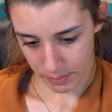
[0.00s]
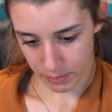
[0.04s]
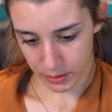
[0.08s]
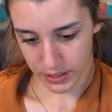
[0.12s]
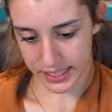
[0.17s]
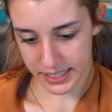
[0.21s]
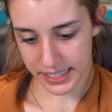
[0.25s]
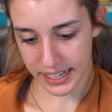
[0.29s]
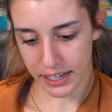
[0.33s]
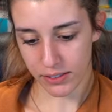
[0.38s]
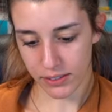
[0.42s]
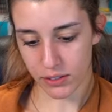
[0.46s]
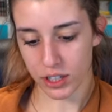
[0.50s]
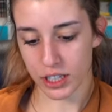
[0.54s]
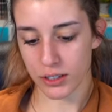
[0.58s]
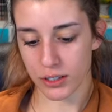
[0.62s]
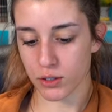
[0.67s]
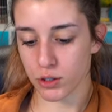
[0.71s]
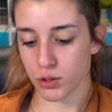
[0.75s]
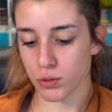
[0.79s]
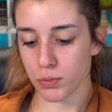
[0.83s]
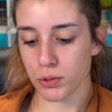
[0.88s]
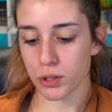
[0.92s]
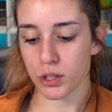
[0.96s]
poi se arrivo, devo
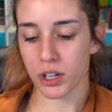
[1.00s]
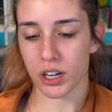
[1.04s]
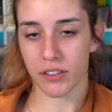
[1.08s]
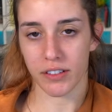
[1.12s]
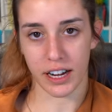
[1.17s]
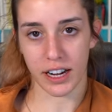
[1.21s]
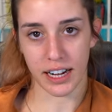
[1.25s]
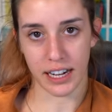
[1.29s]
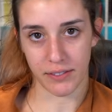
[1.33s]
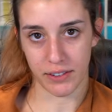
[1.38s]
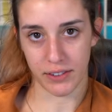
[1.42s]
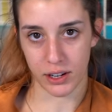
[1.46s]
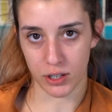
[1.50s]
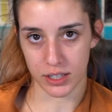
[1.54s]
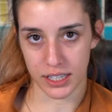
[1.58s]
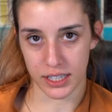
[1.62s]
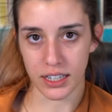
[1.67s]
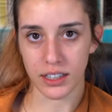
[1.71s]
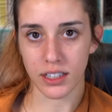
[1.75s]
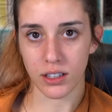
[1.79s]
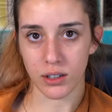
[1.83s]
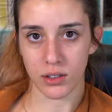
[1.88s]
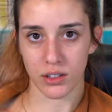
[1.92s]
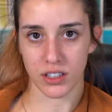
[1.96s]
subito arrivare al livello
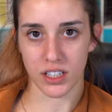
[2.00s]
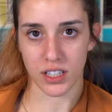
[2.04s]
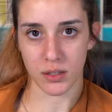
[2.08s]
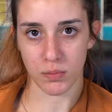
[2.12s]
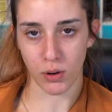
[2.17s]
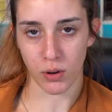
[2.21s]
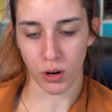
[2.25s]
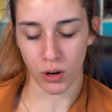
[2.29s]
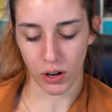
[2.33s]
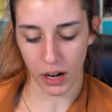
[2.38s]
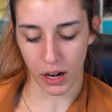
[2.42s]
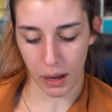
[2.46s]
7 così sblocco